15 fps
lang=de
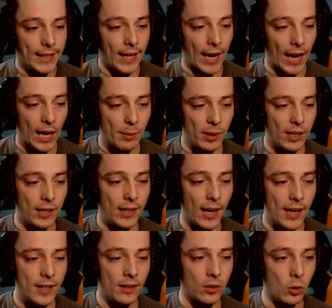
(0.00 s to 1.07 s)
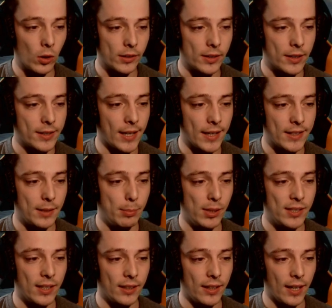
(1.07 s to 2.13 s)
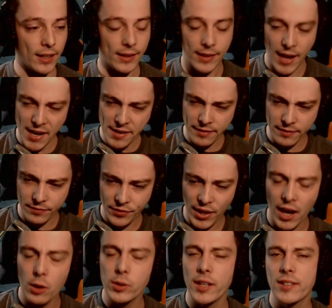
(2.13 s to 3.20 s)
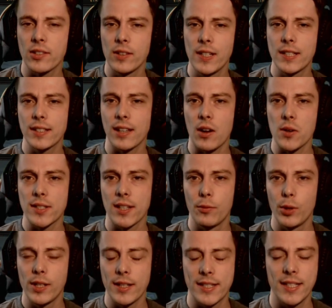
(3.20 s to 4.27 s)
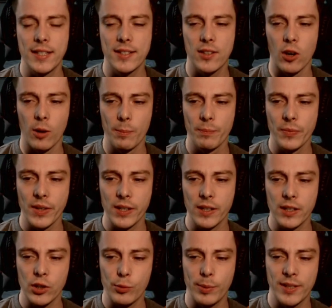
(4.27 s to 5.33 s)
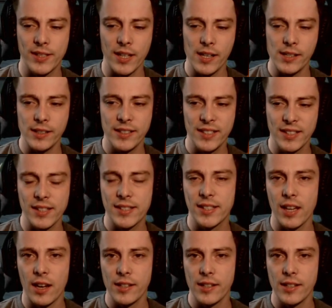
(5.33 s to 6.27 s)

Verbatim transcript: Aber leider Gottes hat sich Blizzard gedacht, nein, wir hauen jetzt noch nichts raus, da wird jetzt nichts kommen, äh, speziell dieses Jahr